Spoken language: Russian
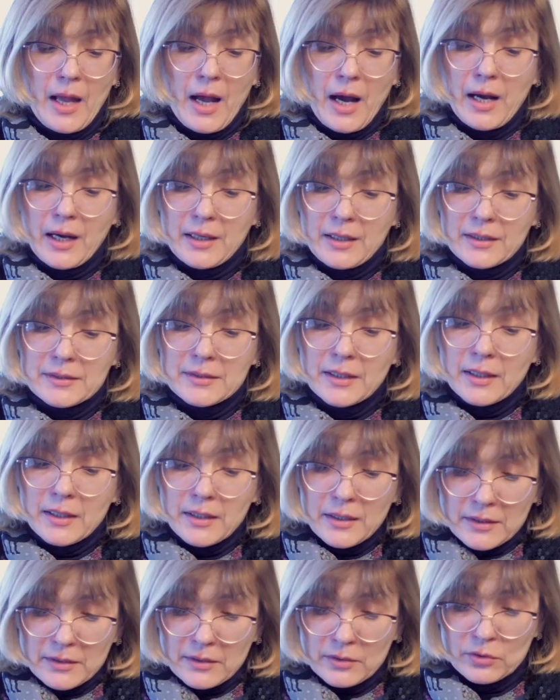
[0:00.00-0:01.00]
А когда
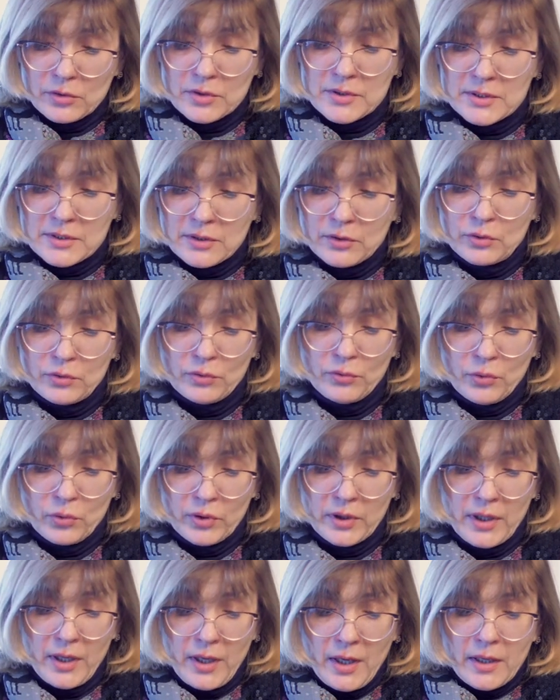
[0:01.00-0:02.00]
этот сын
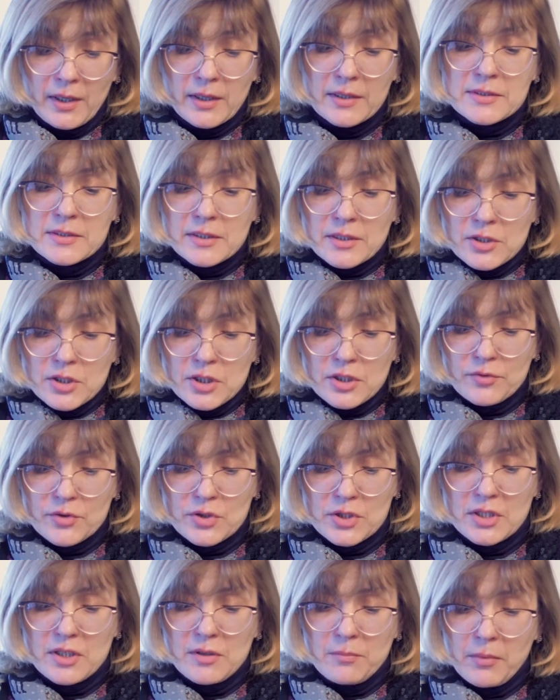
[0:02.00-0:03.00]
твой,
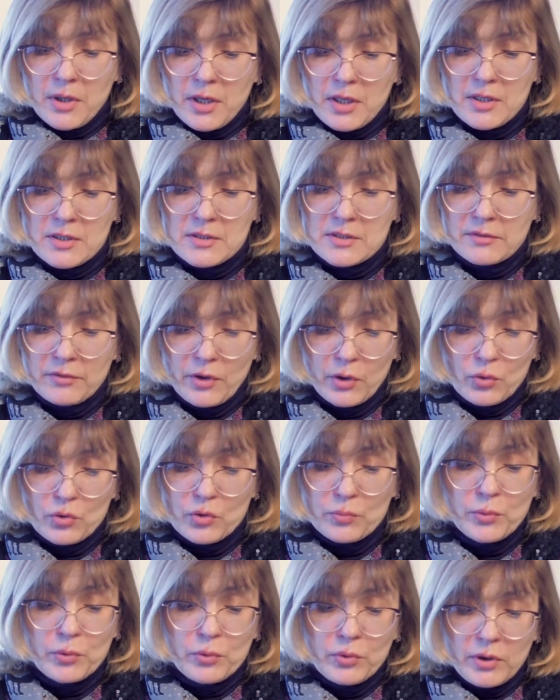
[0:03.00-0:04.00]
расточивший имение свое с
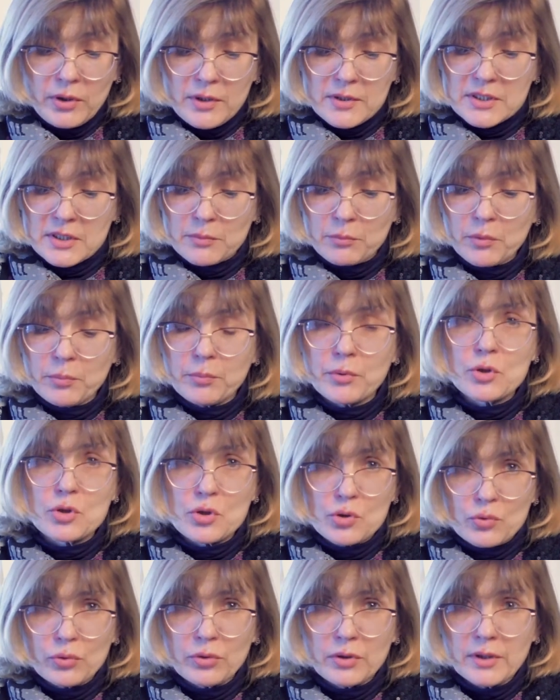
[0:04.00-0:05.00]
блудницами,
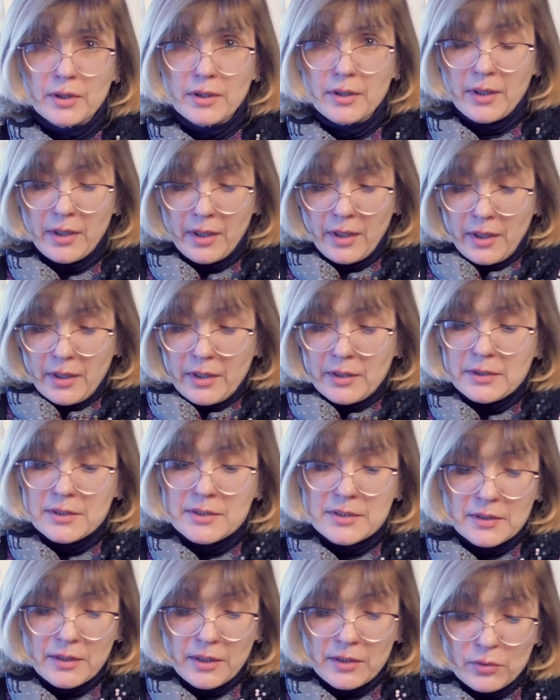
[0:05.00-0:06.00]
пришел, ты
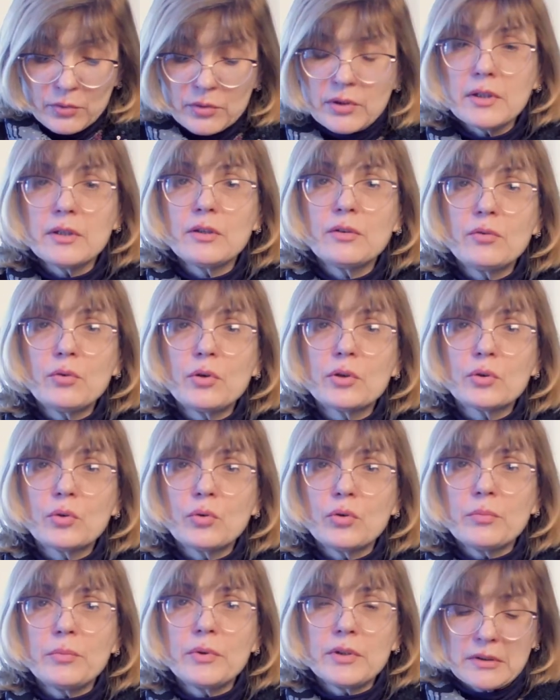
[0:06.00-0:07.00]
заколол для него
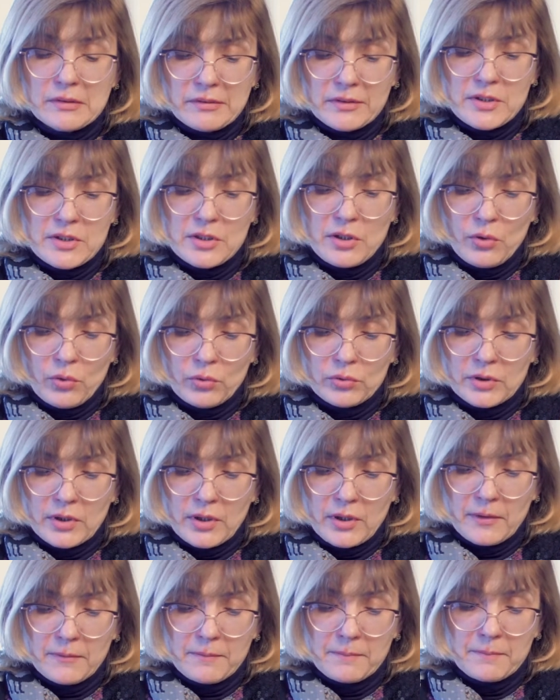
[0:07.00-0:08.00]
откормленного
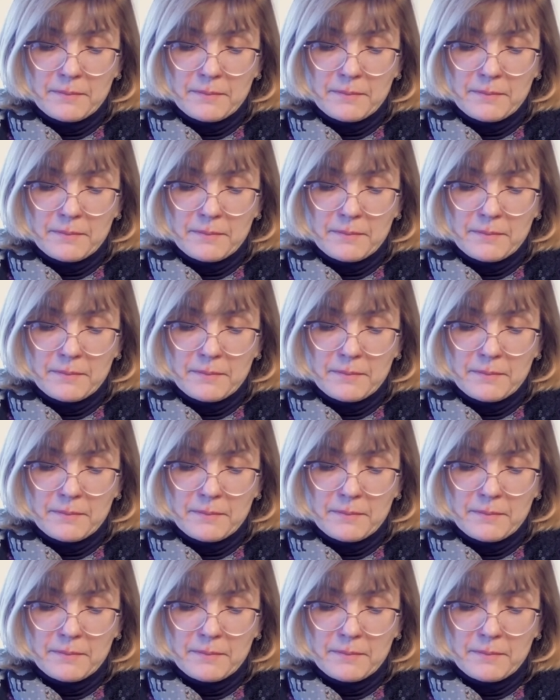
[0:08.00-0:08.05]
теленка.